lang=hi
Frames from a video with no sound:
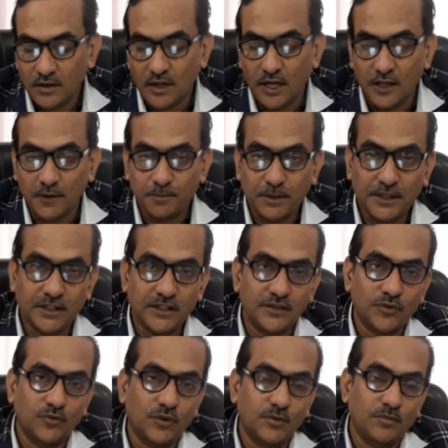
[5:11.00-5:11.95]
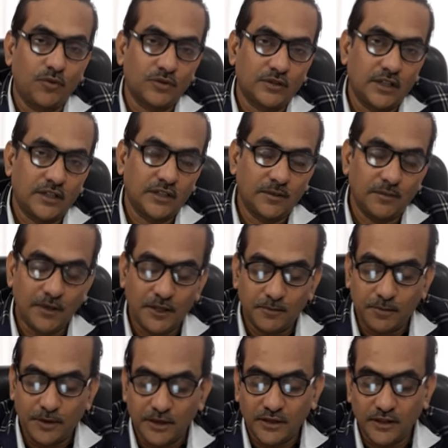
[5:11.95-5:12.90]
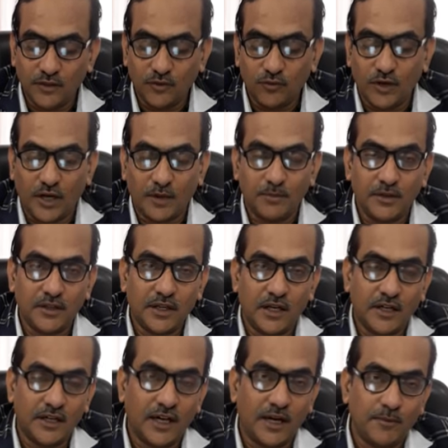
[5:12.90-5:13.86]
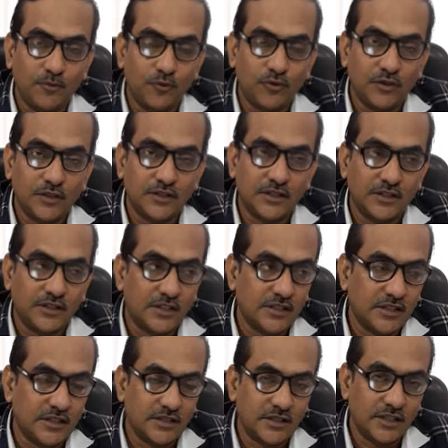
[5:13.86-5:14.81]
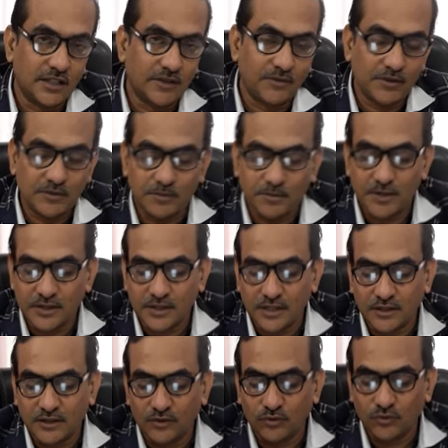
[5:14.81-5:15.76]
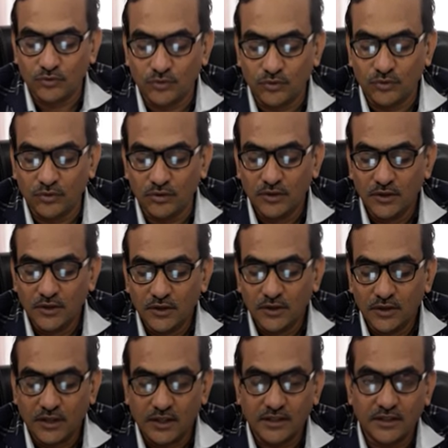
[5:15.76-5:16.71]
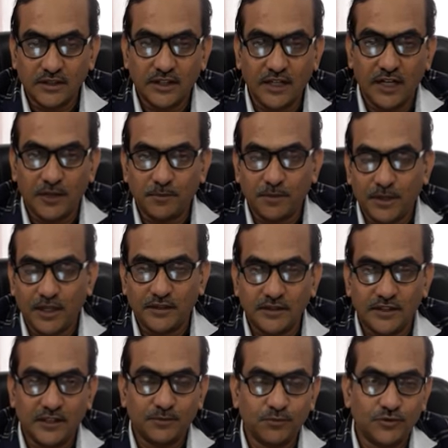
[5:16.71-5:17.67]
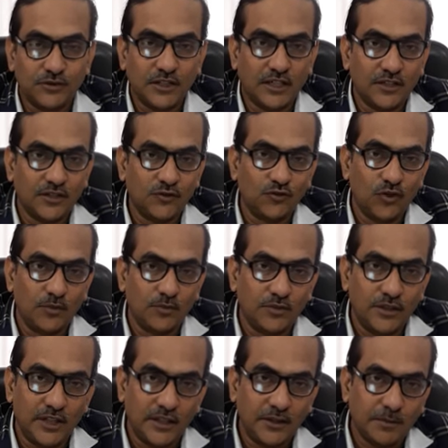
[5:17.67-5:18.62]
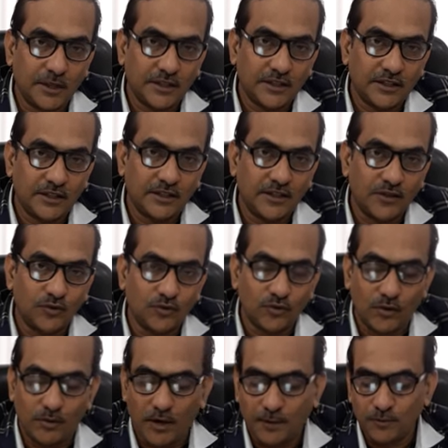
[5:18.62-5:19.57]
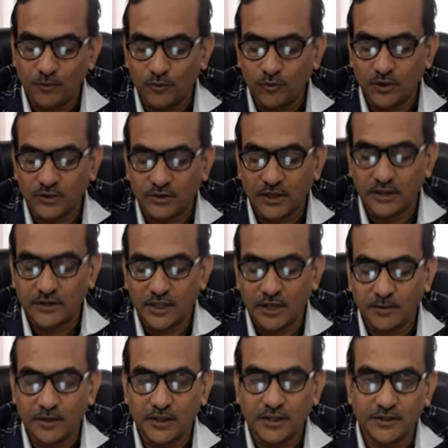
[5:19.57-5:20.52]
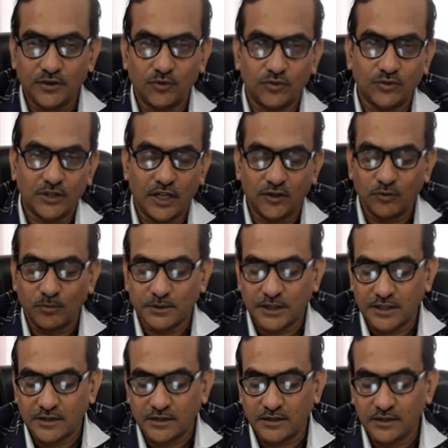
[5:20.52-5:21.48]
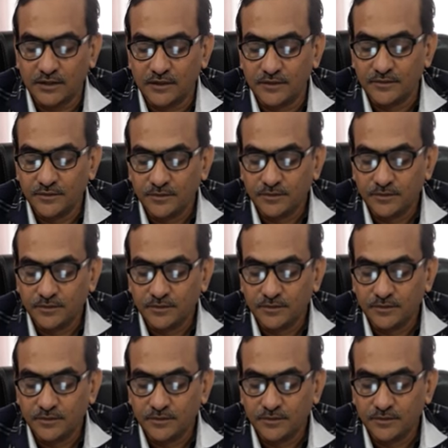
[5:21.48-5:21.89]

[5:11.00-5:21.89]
हेल्पर की ज़रूरत बहुत आ रही है हेल्पर की रिक्वायरमेंट अगर आप लोग किसी तरह से किसी रेफरेंस भेज सकते हैं तो उनको कर सकते हैं हेल्पर हर जगह पूछे जाते हैं जो हम दे नहीं पाते कैंडिडेट को तो अब आप लोगों का उसका अंजाम अगर किसी को चाहें तो बता सकते हैं